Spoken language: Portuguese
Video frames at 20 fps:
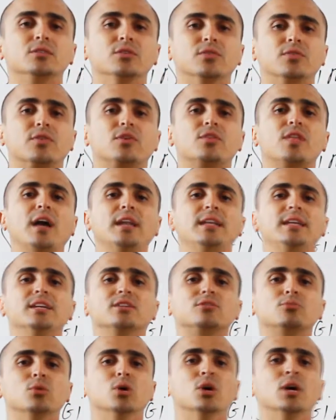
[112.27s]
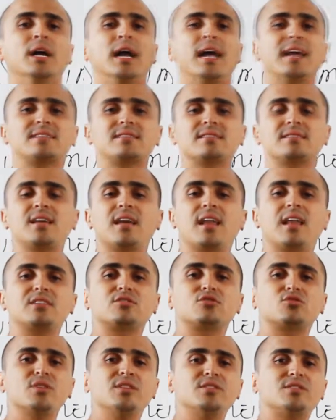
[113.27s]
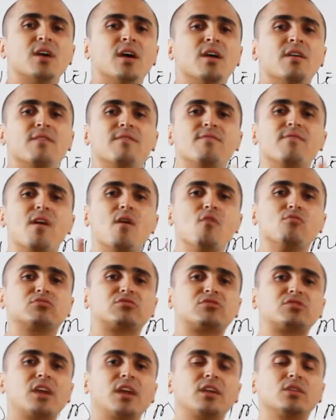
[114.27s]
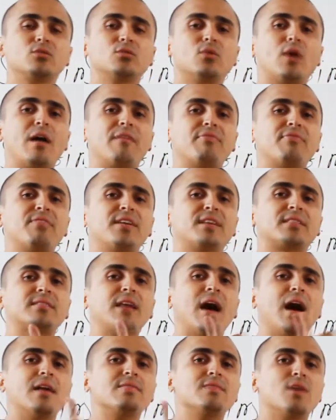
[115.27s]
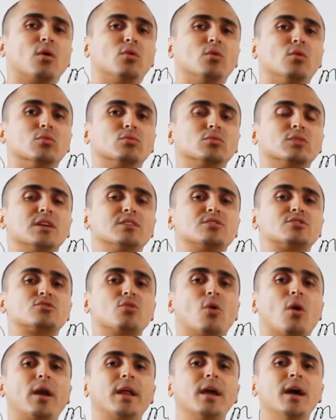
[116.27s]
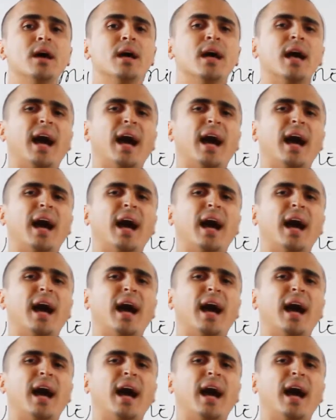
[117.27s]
do feudalismo, essas relações vão sendo afetadas ao longo da história,